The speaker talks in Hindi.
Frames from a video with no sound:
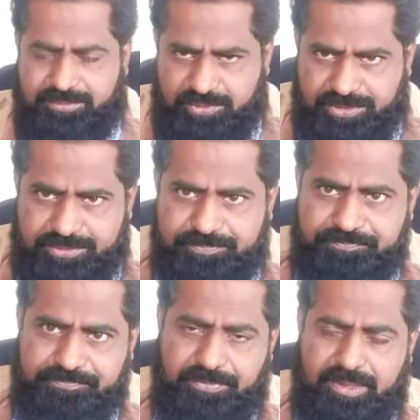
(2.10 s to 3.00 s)
अलमैकम
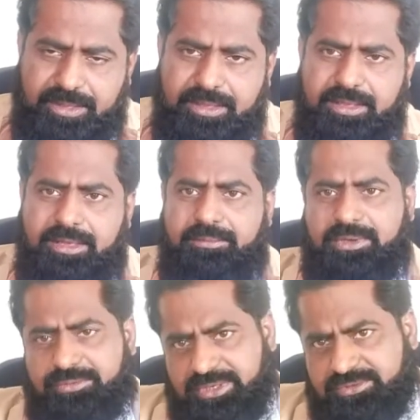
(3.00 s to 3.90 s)

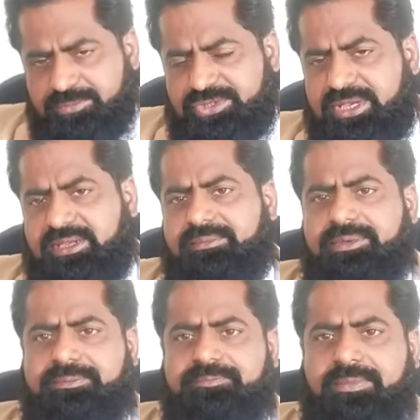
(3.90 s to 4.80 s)
मैं हूं डॉक्टर मुश्ताक
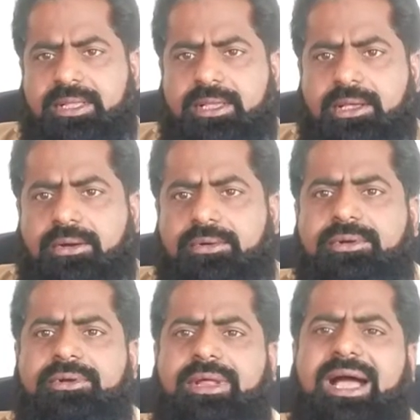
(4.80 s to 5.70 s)
अमर
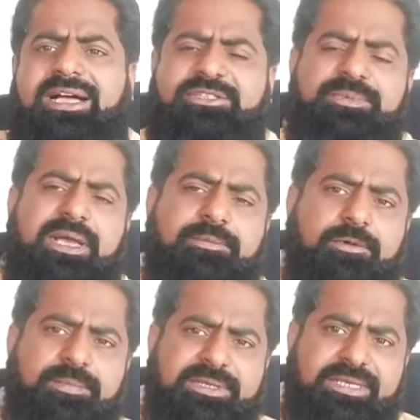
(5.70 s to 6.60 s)
और आज मैं
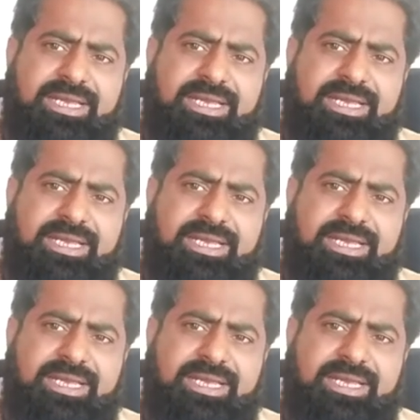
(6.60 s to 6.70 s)
आपको